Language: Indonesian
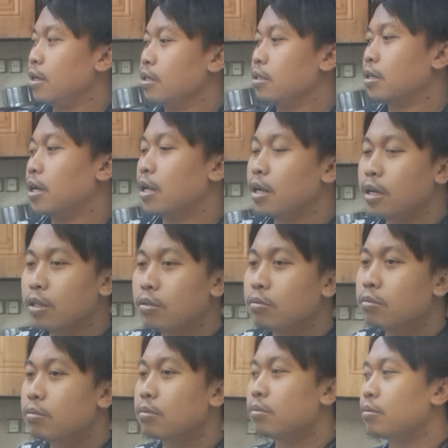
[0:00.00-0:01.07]
Dan sekarang
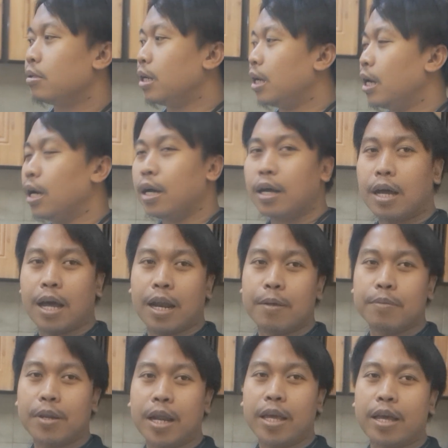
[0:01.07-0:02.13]
itu ah,
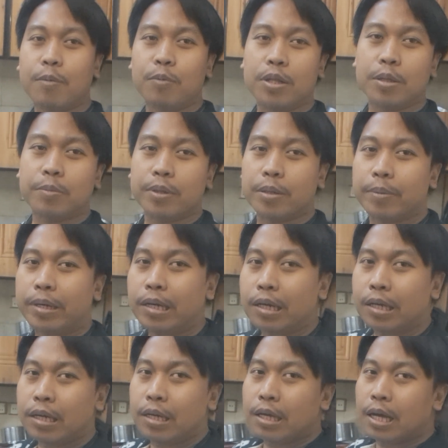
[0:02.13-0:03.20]
alhamdulillah ya buat teman-teman
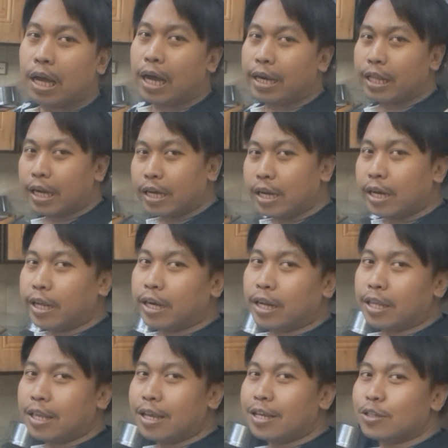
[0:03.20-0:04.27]
ah, tadi ada yang
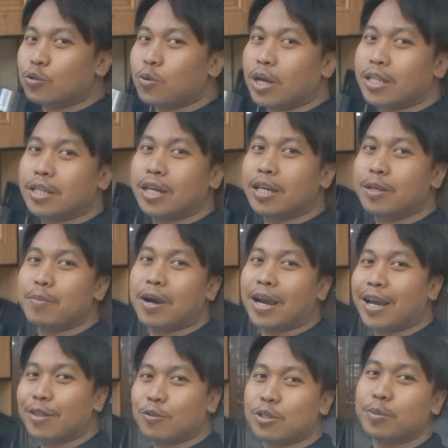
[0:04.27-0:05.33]
nanya cuaca di
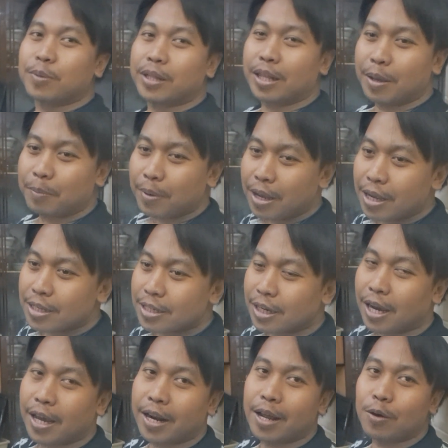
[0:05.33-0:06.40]
Mekah itu seperti apa
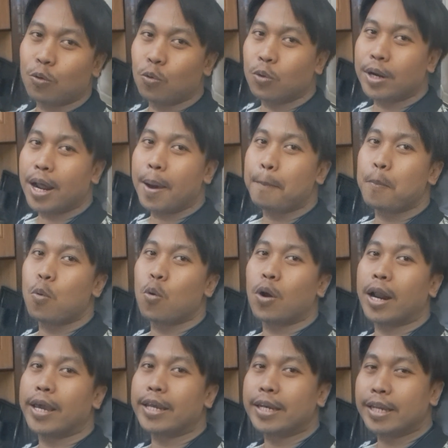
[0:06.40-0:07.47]
sekarang udah
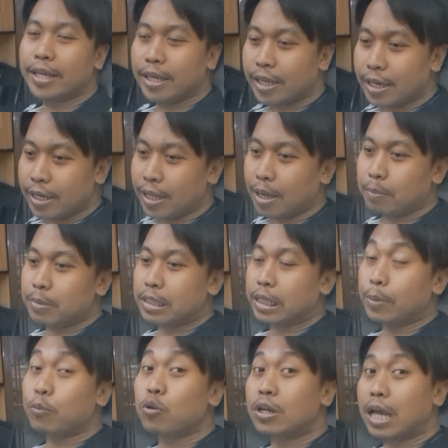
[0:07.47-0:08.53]
mulai dingin ya
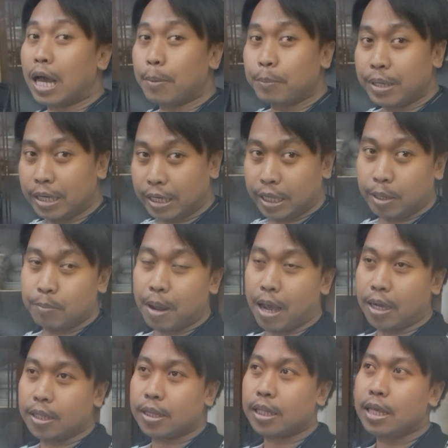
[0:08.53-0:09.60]
meskipun nggak dingin
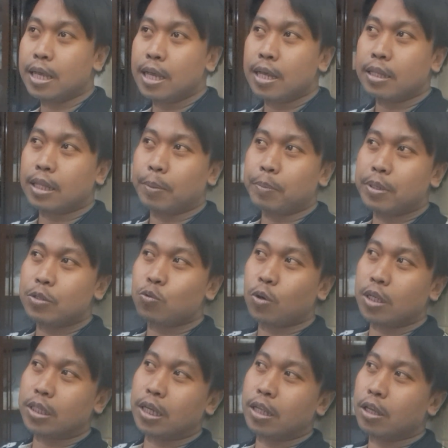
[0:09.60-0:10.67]
banget tapi
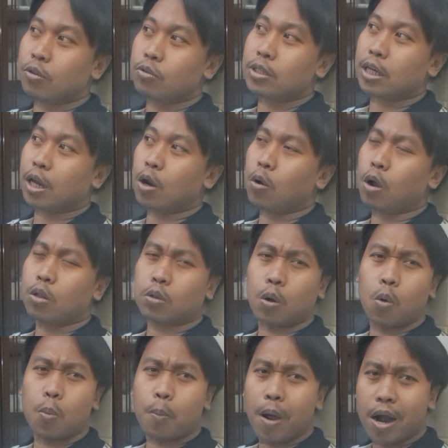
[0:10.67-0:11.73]
cuacanya itu sekarang nggak
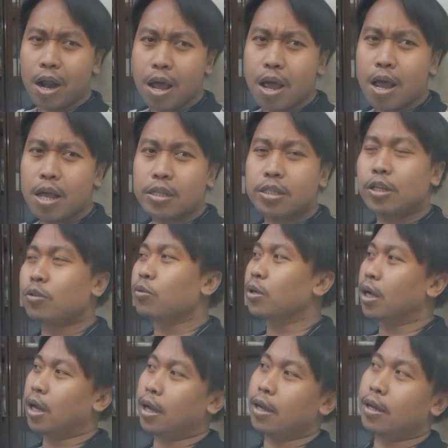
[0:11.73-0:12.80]
terlalu panas gitu
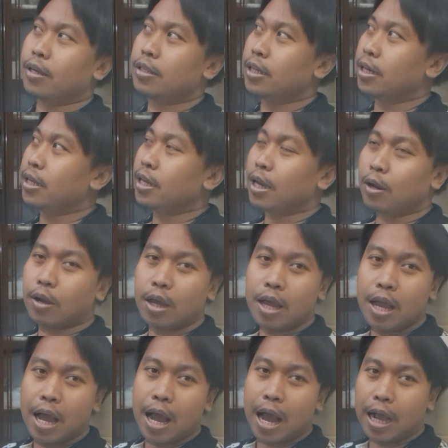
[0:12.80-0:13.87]
enggak jadi
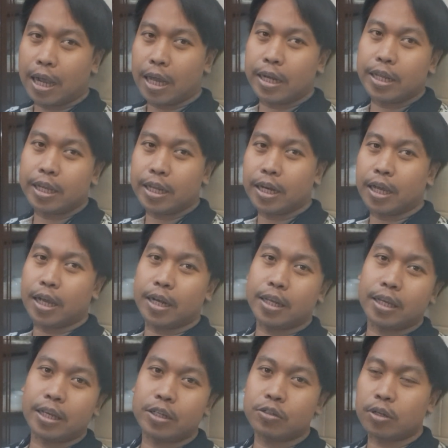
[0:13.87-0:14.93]
agak dingin agak
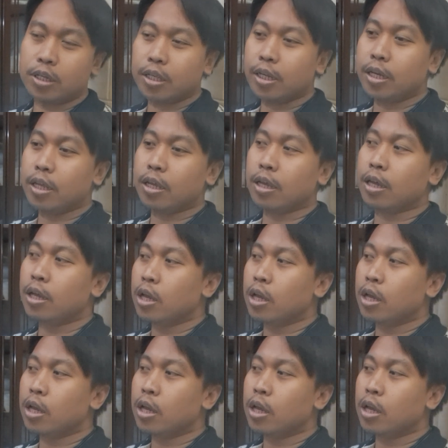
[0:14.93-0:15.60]
dingin soalnya ini